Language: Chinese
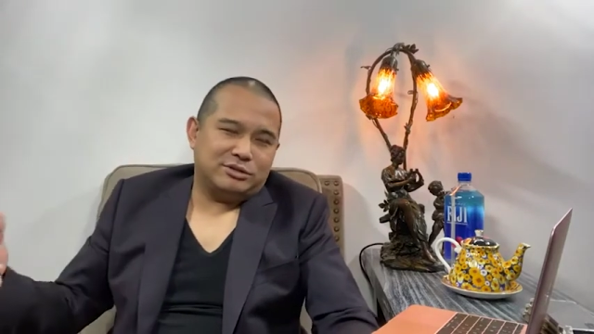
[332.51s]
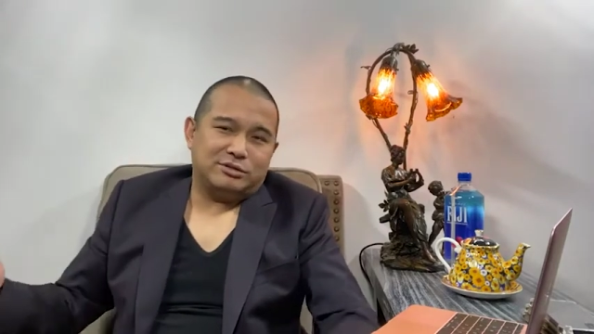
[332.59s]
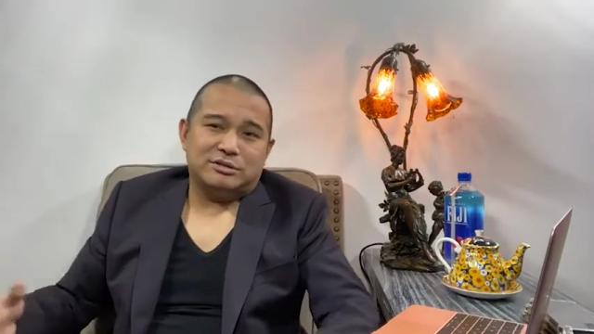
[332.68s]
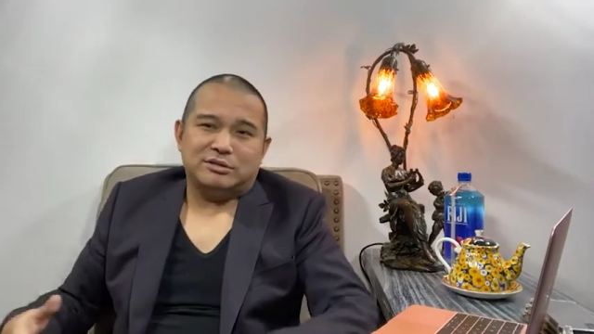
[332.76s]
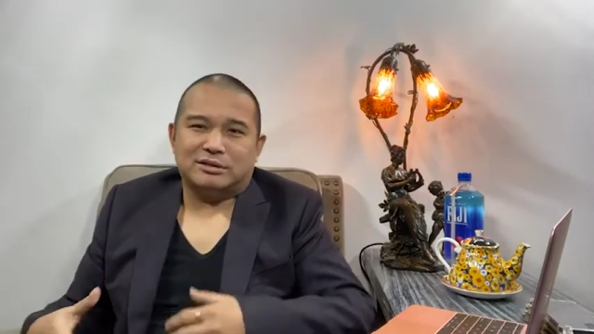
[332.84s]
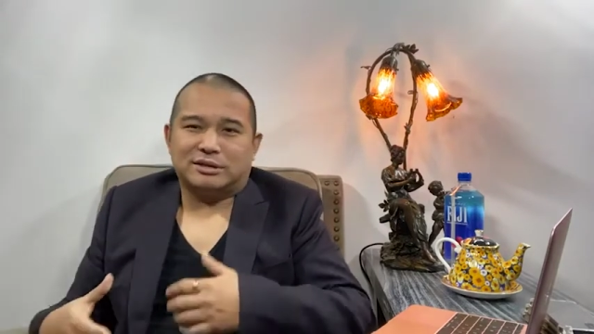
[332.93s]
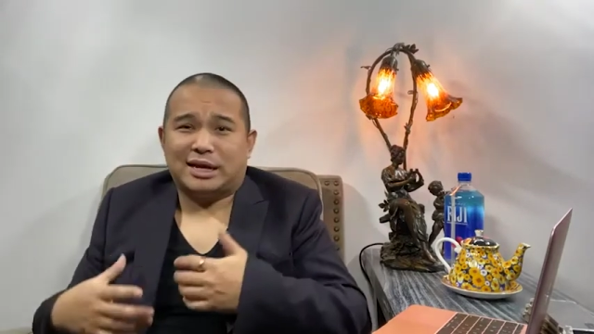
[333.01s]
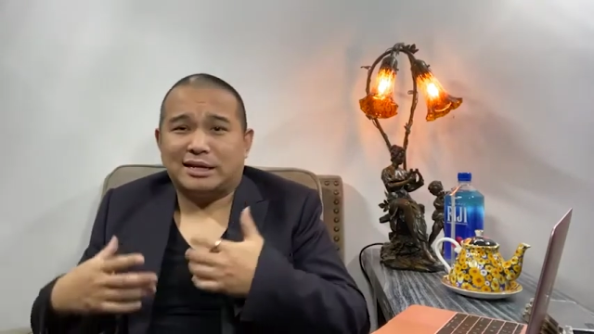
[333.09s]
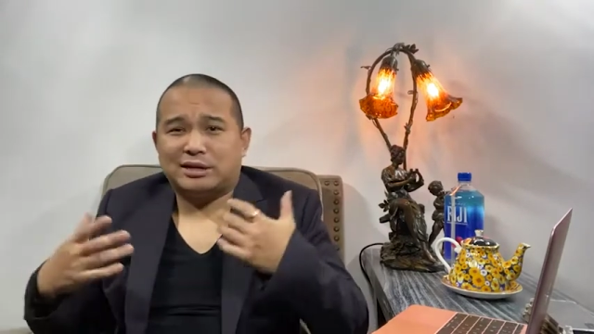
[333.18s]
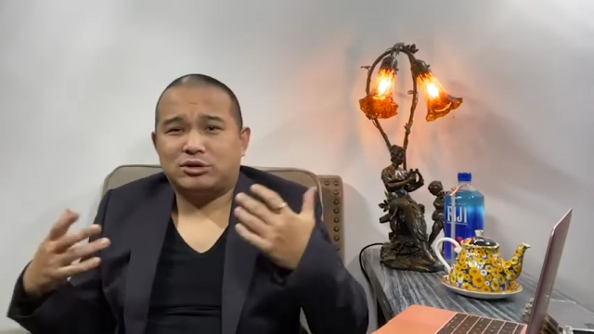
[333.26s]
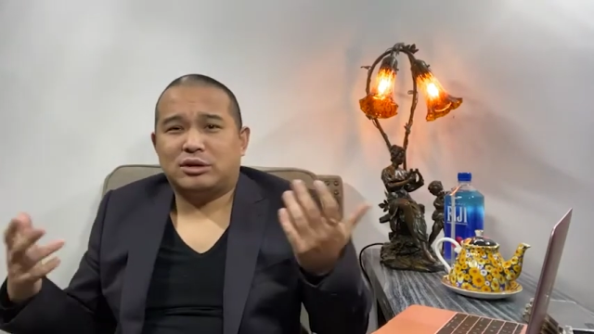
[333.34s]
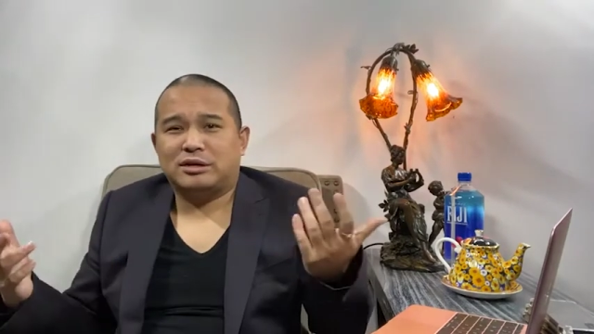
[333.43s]
就是大
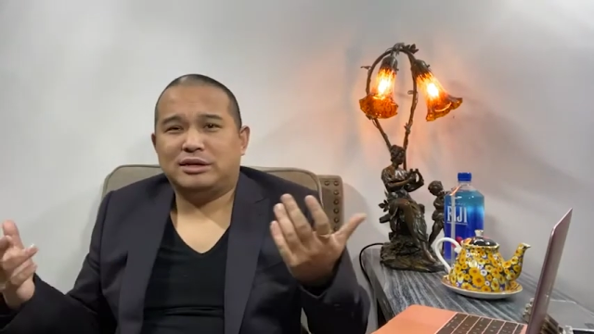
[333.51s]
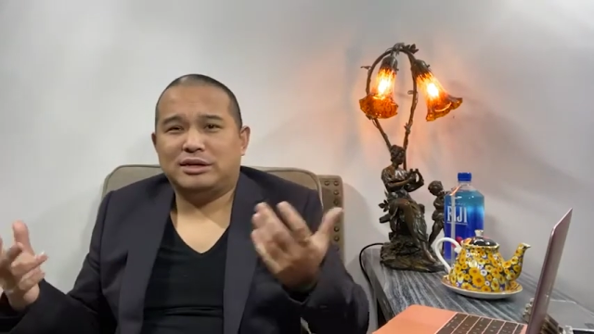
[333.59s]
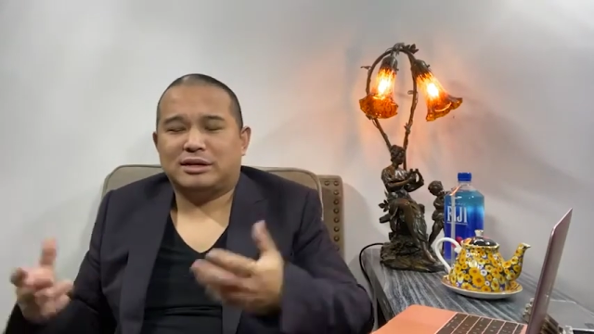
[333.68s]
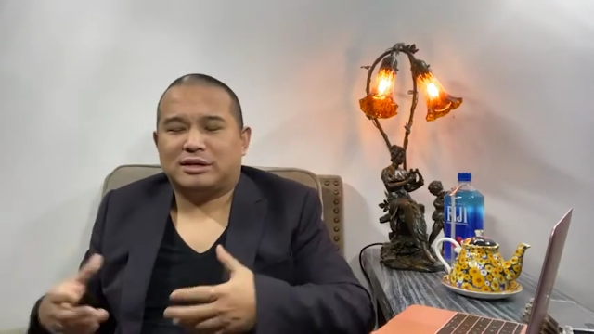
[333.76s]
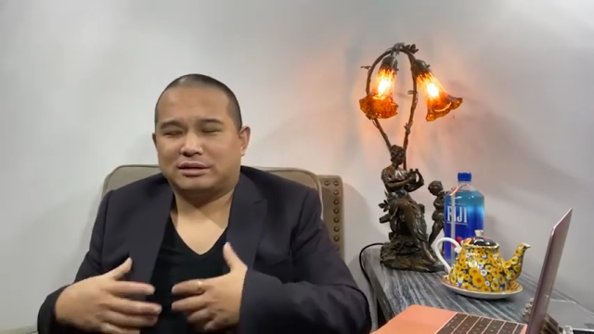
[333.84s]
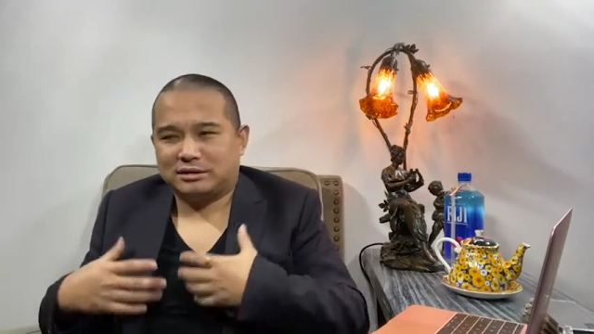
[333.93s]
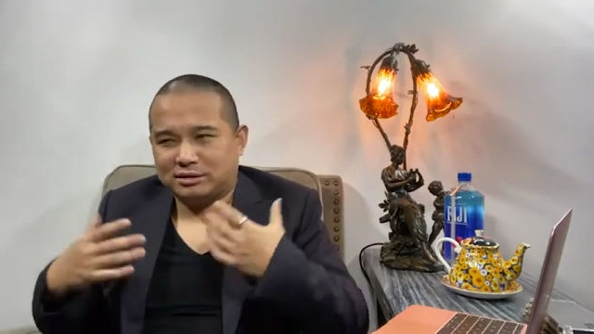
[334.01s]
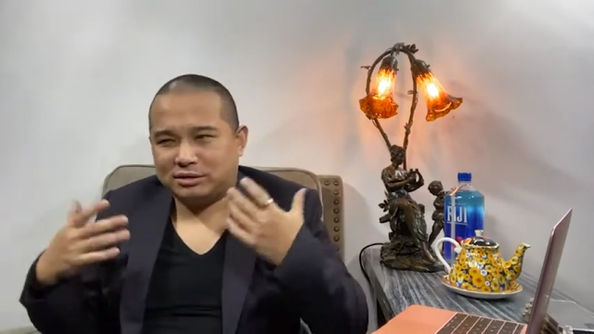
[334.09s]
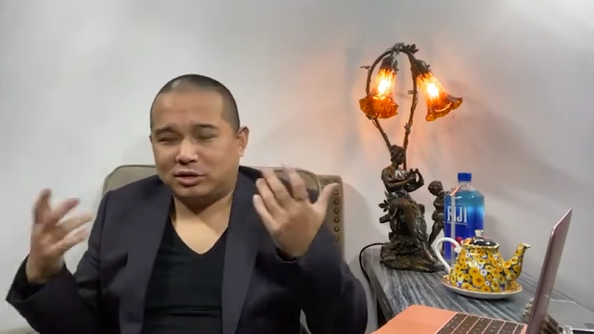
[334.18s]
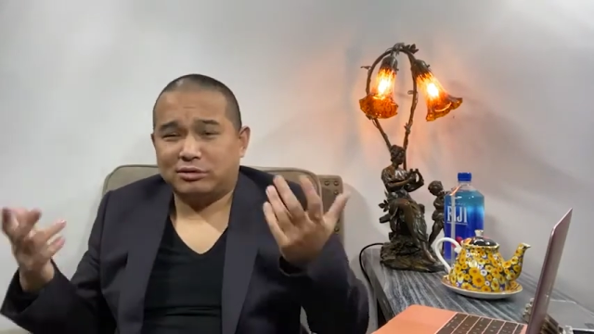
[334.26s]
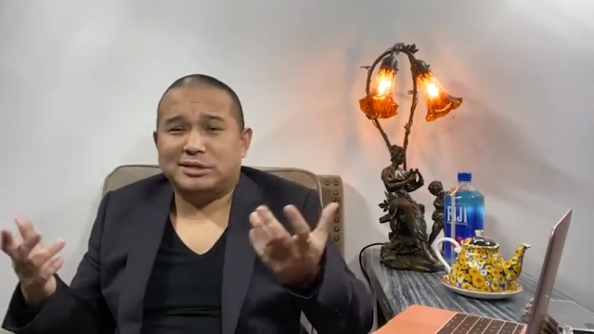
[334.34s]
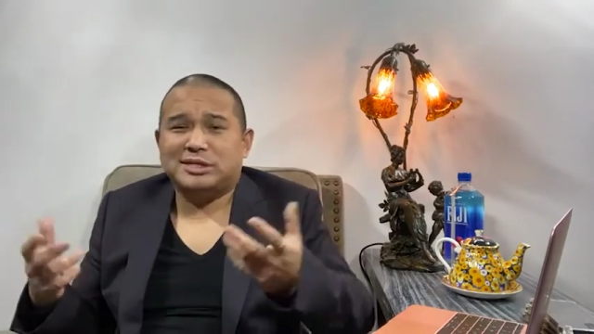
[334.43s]
家创业啊，
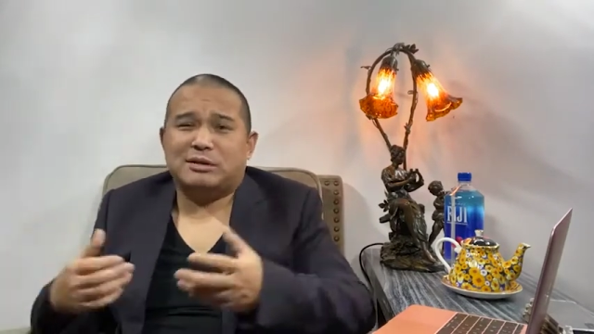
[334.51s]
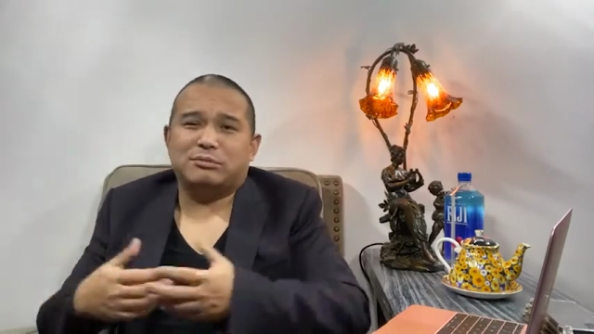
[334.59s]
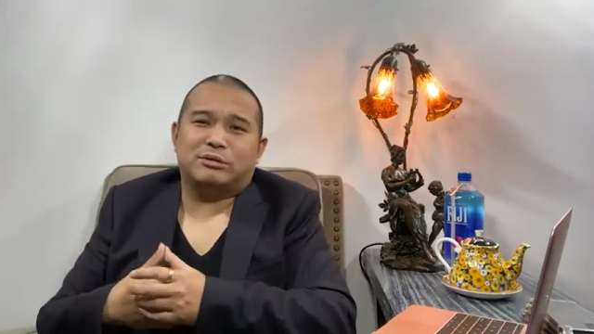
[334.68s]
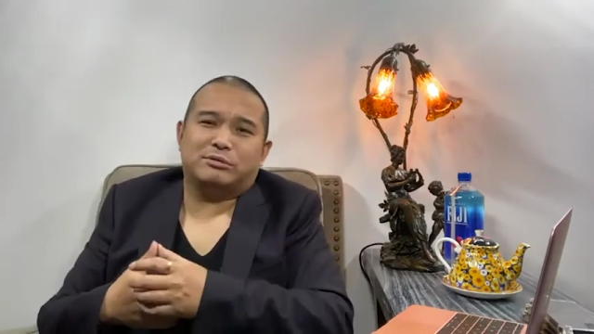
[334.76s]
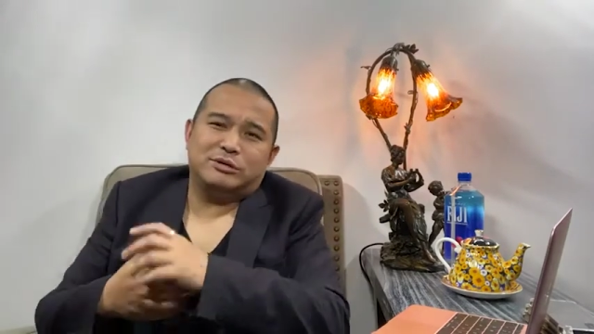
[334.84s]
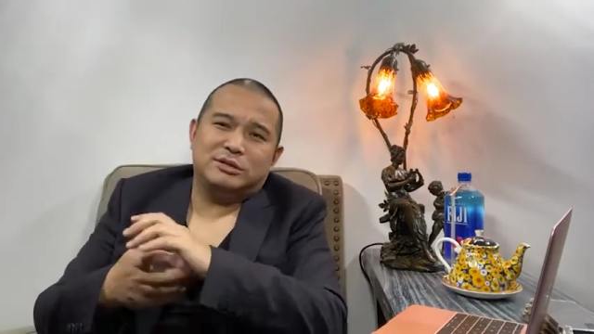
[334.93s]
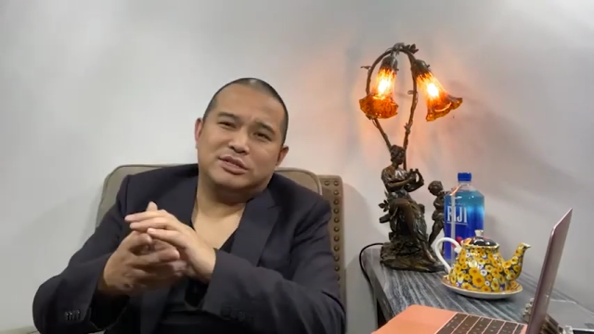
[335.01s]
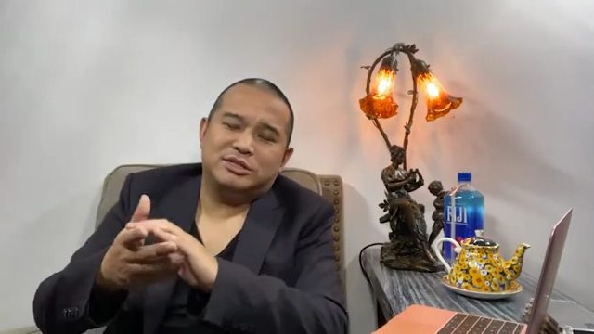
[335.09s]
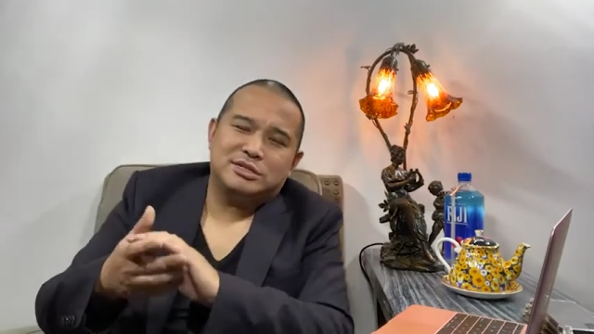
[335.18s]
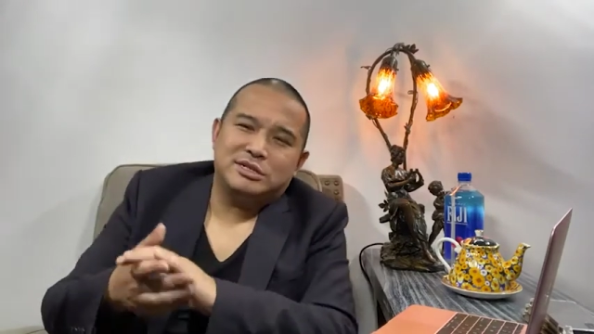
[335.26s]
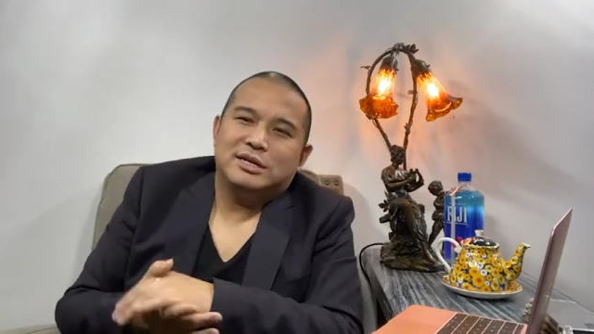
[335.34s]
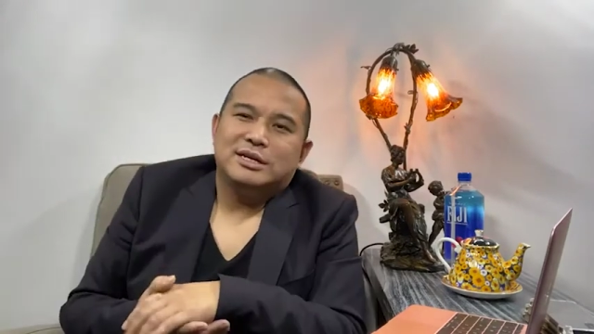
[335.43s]
投了项目，我
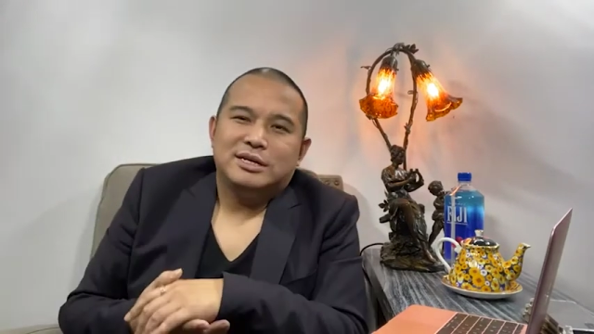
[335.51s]
其实。